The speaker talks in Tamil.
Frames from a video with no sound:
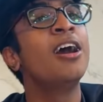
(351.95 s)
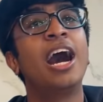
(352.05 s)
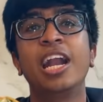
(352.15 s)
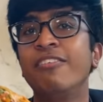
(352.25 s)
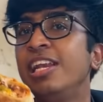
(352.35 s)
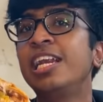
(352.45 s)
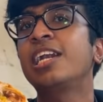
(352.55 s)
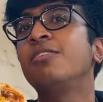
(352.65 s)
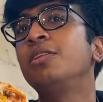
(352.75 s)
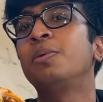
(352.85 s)
ஆனால்
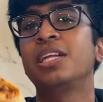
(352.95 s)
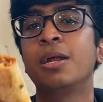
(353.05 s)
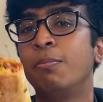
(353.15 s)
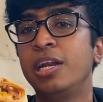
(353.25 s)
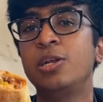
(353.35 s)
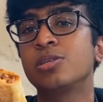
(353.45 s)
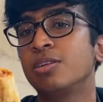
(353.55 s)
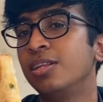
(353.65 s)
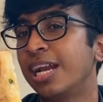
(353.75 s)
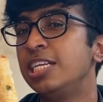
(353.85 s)
வெளிநாட்டில் வந்து பார்த்தீங்கன்னா பரிட்டோஸ்
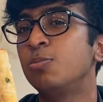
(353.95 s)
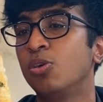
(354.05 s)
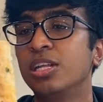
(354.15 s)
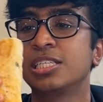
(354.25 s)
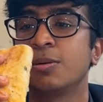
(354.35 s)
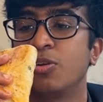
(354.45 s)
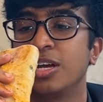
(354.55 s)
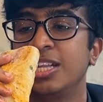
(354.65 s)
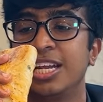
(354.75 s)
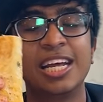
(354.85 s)
வந்து ரைஸ் போட்டு தான்
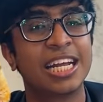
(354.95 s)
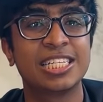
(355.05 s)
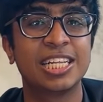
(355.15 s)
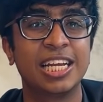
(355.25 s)
சாப்பிடுவாங்க இது என்ன ரைஸ்